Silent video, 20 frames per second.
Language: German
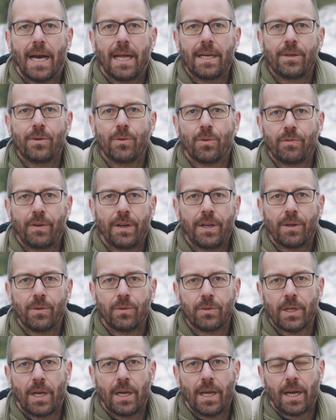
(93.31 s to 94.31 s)
alle notwendigen
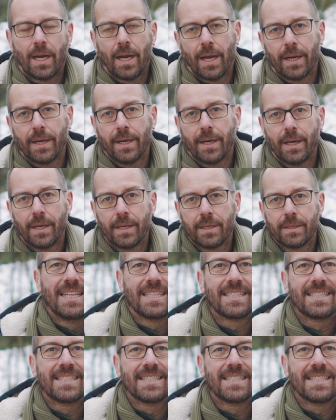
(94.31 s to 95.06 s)
Unterlagen eingereicht.